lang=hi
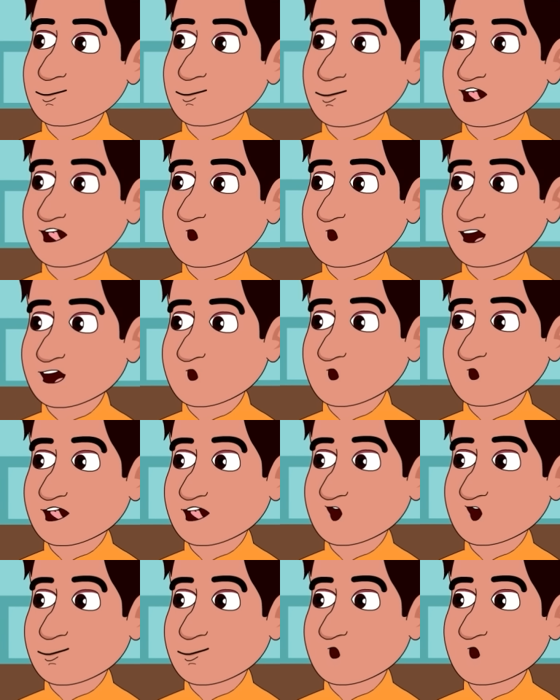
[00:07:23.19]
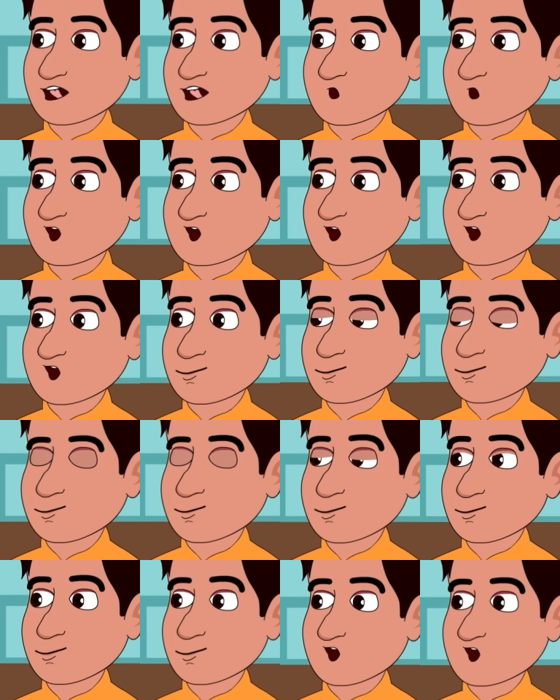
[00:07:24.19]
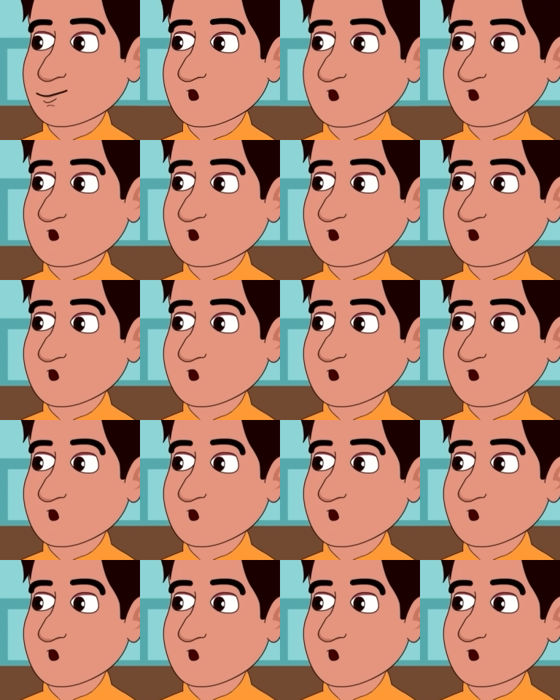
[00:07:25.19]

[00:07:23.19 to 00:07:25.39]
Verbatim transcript: बस एक रोटी मेगा कम